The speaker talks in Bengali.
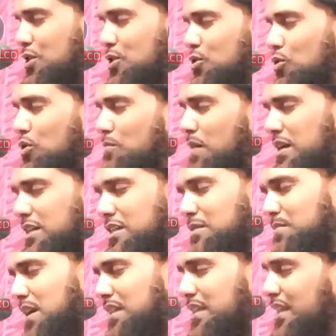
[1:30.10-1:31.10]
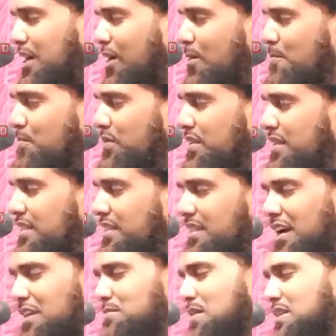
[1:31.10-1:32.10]
চুল বাড়ছে বাড়তে দাও
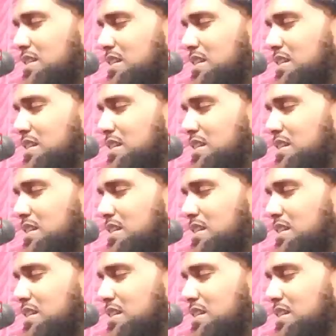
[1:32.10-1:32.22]
দাড়ি বাড়ছে